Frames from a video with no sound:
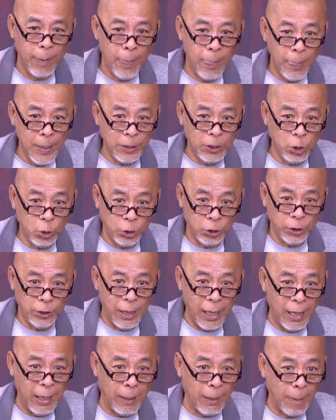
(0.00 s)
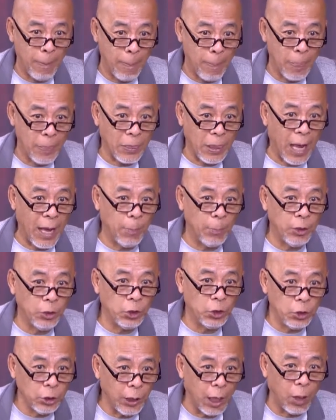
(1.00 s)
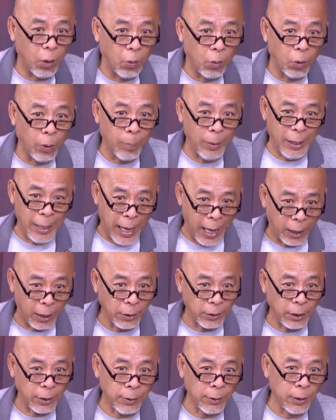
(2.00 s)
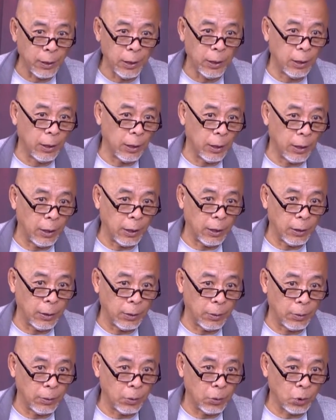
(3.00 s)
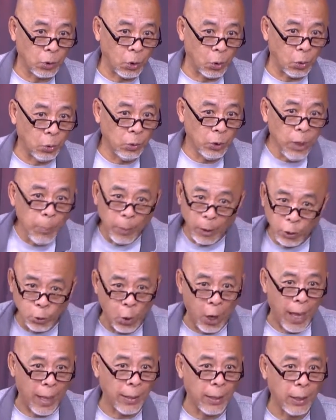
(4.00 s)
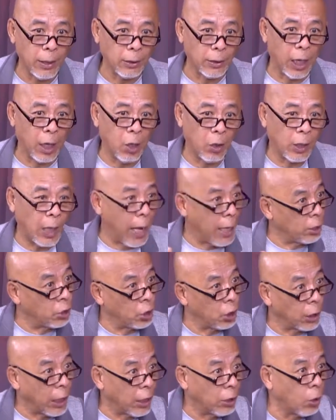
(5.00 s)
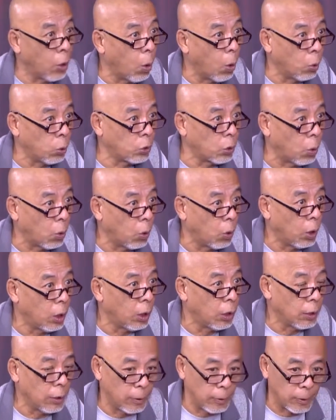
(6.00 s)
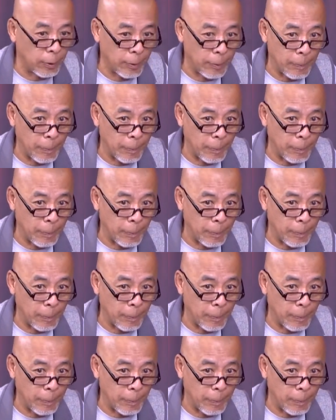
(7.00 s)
那就是在他们知道我们两个人，呃，从那么远，然后开车来到欧洲，呃，